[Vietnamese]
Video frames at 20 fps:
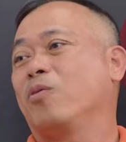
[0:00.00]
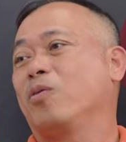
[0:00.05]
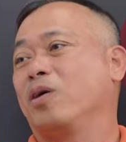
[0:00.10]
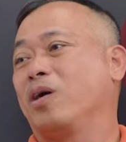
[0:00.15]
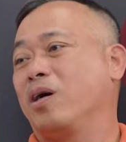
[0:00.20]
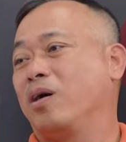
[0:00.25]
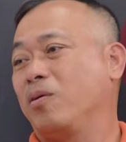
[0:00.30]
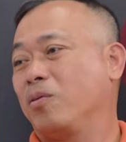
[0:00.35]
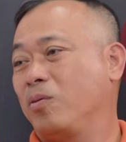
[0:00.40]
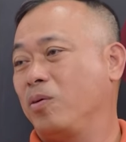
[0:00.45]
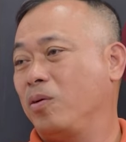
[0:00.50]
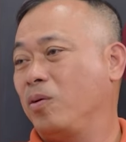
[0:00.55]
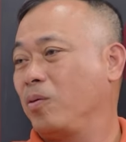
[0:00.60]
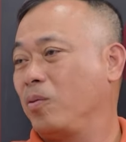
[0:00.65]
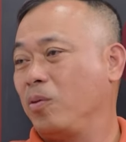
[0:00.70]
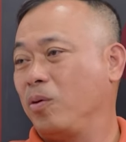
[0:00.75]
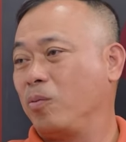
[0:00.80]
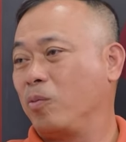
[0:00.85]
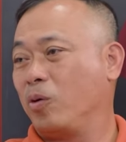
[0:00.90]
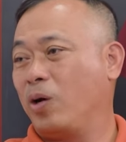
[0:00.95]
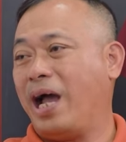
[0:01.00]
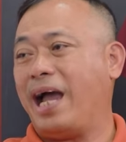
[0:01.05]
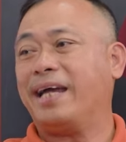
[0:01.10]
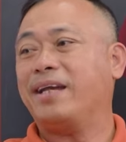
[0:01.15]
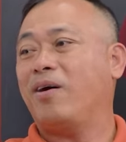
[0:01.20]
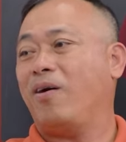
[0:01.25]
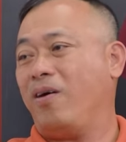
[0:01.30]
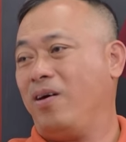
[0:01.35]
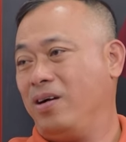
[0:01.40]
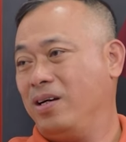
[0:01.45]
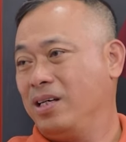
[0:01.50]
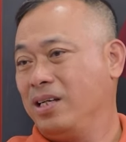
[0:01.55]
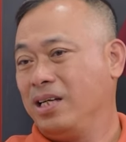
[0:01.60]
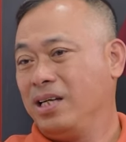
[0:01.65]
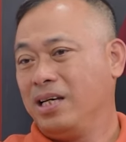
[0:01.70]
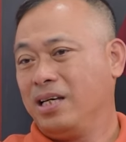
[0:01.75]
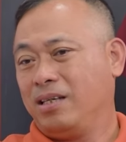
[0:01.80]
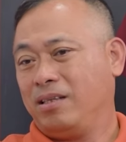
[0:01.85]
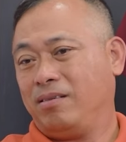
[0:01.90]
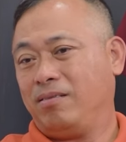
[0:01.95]
của của của, của ai đó.
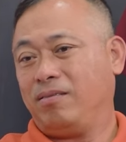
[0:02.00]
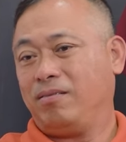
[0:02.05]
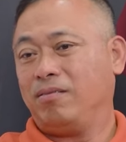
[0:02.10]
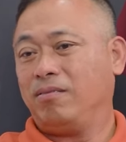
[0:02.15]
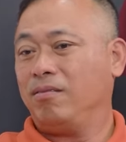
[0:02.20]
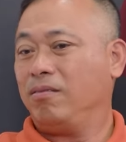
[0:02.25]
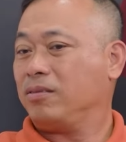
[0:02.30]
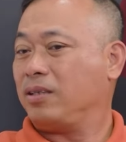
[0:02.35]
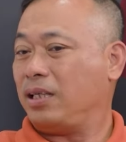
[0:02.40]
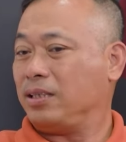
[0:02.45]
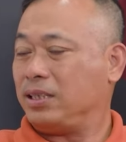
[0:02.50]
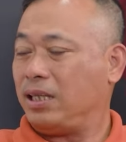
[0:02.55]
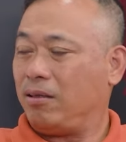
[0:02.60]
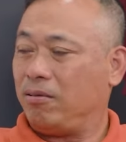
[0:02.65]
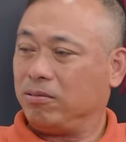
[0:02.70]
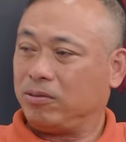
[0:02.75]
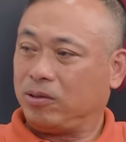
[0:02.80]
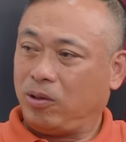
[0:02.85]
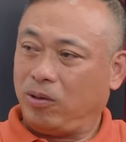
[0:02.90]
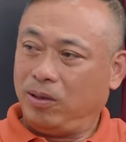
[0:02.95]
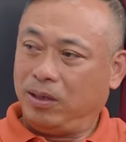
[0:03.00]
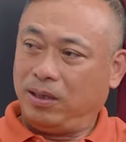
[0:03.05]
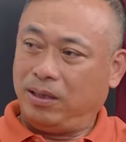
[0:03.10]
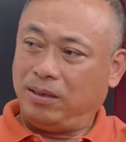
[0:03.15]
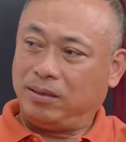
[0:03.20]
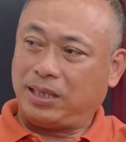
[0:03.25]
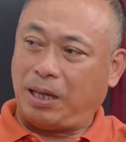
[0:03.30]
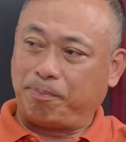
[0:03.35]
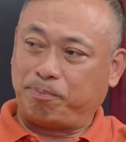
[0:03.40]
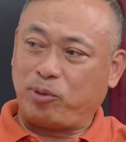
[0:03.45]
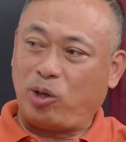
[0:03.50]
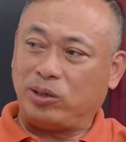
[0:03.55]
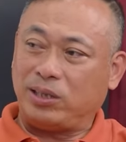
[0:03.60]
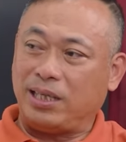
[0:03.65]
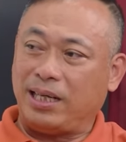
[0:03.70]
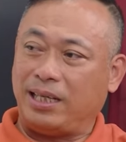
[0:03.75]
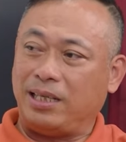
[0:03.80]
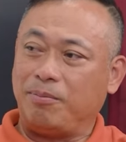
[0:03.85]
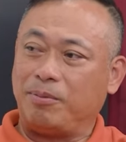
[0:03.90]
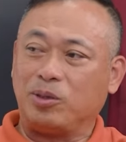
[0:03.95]
Ừ, tại sao tôi tập tốt
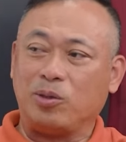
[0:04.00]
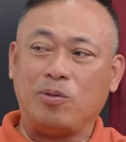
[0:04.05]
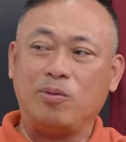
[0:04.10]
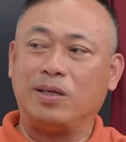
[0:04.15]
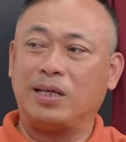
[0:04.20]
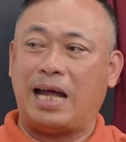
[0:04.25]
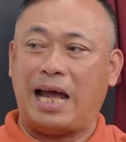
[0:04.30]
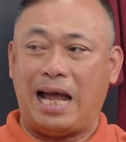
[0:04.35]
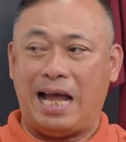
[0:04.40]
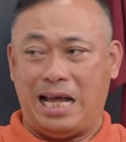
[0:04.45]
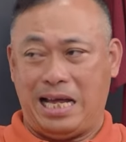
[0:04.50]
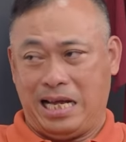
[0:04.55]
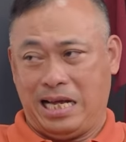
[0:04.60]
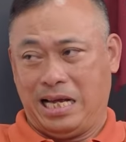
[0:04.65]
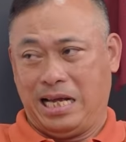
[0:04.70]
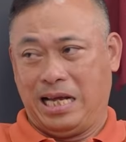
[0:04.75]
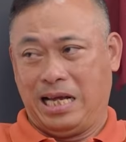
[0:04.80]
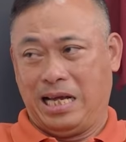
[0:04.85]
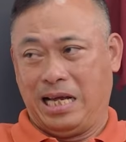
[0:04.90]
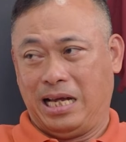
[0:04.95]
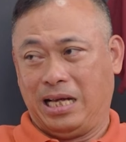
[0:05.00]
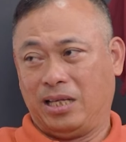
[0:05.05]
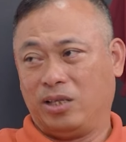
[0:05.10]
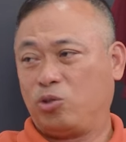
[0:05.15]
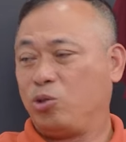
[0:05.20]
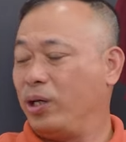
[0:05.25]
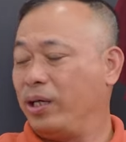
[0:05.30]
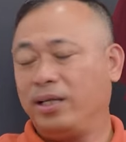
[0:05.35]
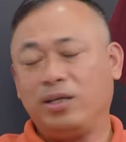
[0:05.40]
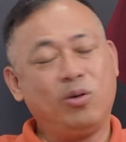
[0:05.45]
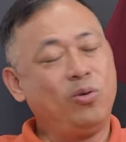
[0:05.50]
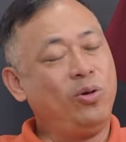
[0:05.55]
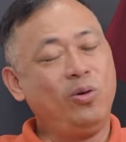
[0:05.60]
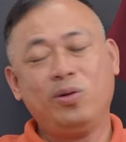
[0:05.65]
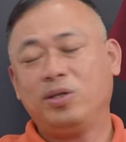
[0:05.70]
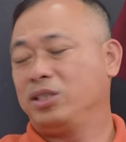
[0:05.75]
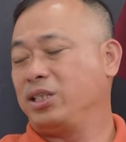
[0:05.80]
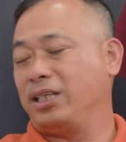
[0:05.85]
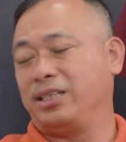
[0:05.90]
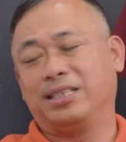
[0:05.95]
thế này nhưng mà tôi không được đá? Chuyện ấy luôn
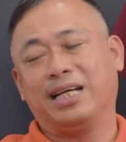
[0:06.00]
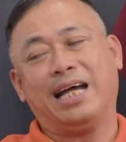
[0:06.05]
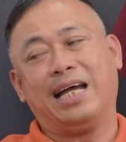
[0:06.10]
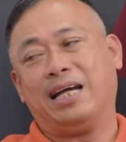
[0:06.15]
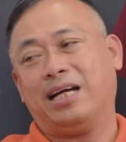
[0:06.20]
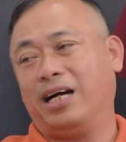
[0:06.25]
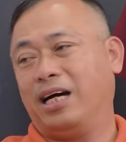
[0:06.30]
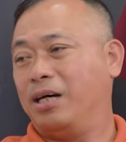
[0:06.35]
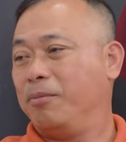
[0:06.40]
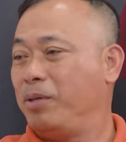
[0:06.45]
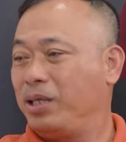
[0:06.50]
luôn xảy ra ở